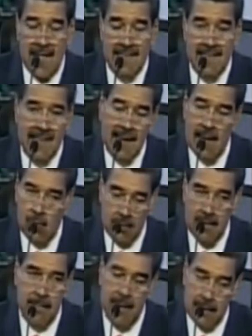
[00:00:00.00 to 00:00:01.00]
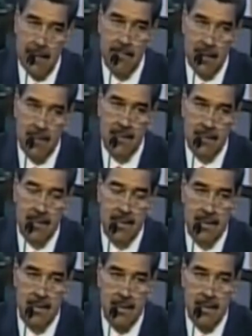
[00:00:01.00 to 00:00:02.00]
Hasta la última la vamos a
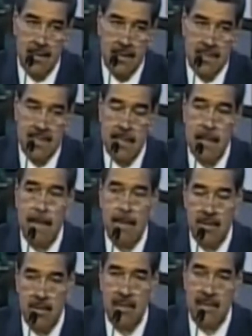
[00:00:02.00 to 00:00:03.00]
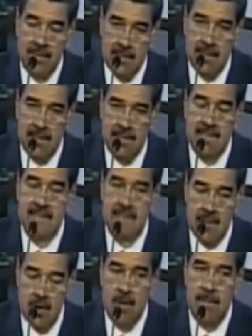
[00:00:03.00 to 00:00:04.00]
atender. Si hemos podido atender
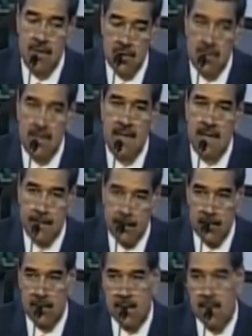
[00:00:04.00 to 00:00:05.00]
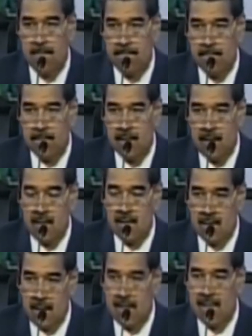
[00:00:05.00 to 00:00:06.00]
5 millones de reportes
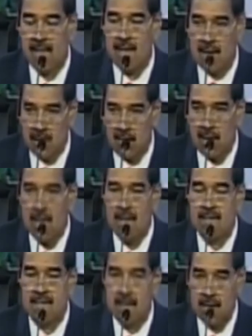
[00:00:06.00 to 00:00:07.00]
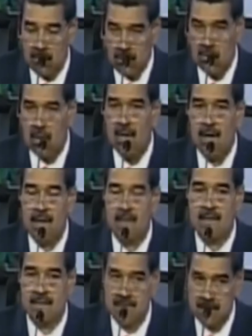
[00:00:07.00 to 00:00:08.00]
en temas de agua, salud,
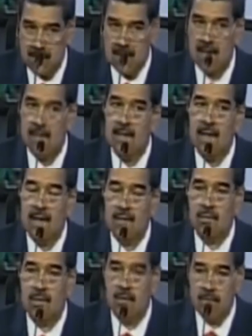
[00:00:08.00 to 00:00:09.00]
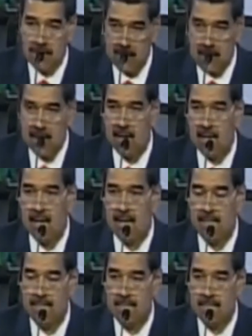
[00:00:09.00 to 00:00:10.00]
electricidad, ayudas
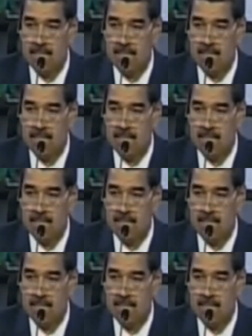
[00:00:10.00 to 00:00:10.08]
humanitarias,